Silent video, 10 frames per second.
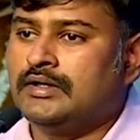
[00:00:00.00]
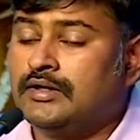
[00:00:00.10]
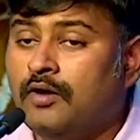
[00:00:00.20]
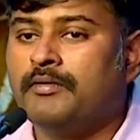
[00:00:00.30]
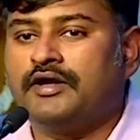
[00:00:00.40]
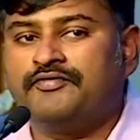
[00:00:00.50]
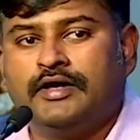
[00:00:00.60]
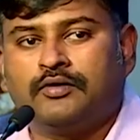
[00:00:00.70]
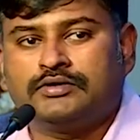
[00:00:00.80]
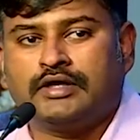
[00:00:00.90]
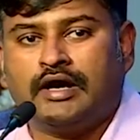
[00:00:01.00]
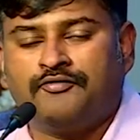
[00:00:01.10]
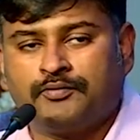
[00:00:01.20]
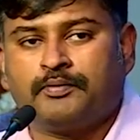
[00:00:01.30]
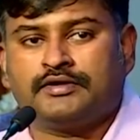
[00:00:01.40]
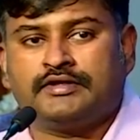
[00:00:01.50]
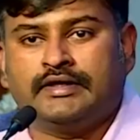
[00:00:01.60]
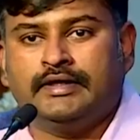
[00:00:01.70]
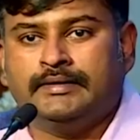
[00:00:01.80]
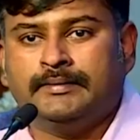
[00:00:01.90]
கவர்மெண்ட் ஆஃப் இந்தியா கொடுத்துருக்காங்க ஃபுட்
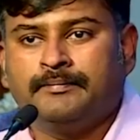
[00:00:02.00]
ப்ராசஸிங்லேருந்து